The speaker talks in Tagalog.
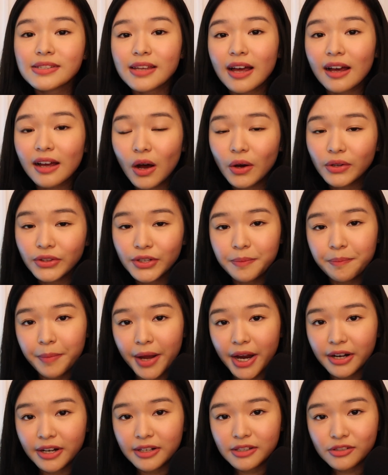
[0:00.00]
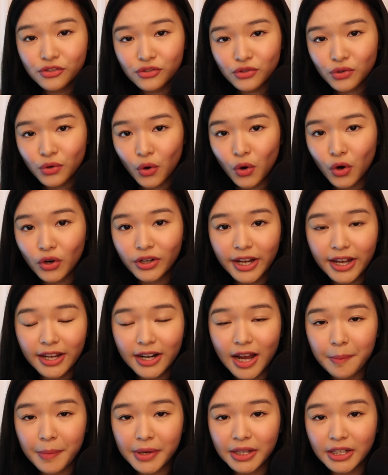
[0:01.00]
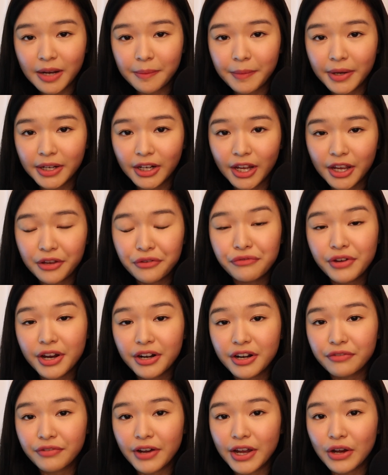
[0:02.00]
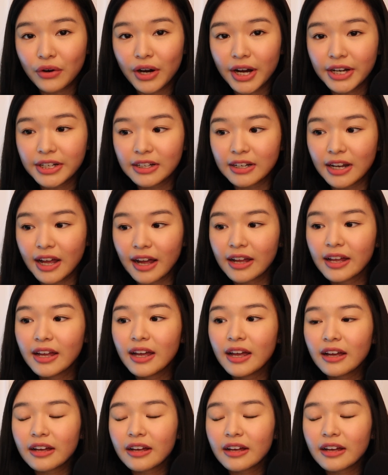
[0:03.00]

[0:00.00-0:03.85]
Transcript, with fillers: sa account ng parents ko, nahirapan kami na i-verify yung kanila.